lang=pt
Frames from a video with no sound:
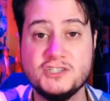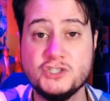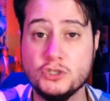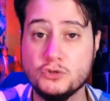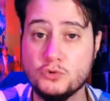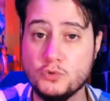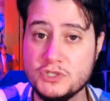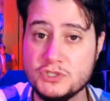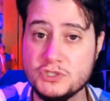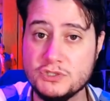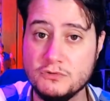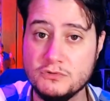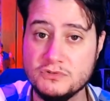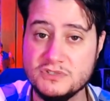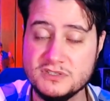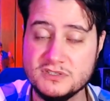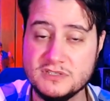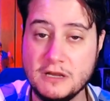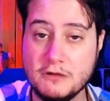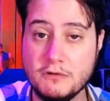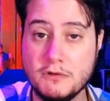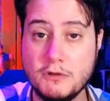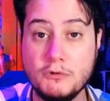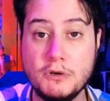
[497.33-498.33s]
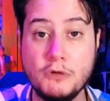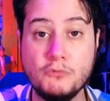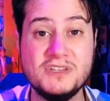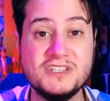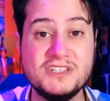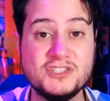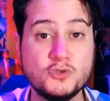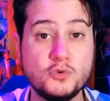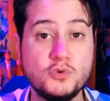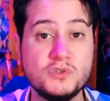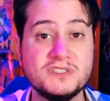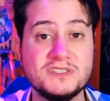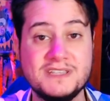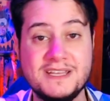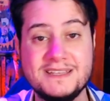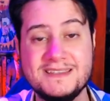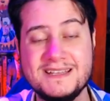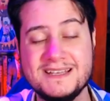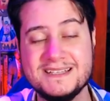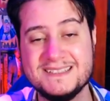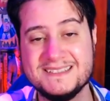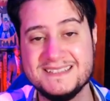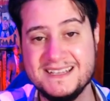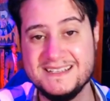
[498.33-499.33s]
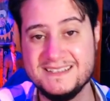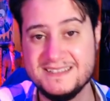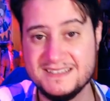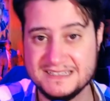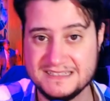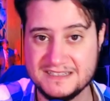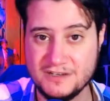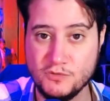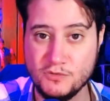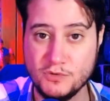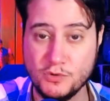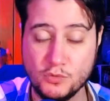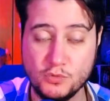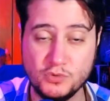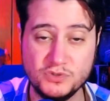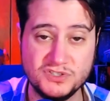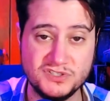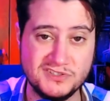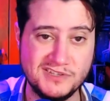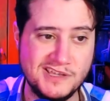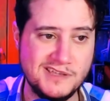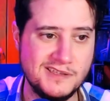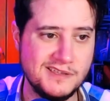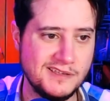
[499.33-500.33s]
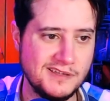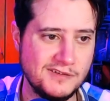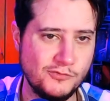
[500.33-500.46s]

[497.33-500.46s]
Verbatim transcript: dito isso, eu destaco que eu não desgostei dessa edição, eu gostei.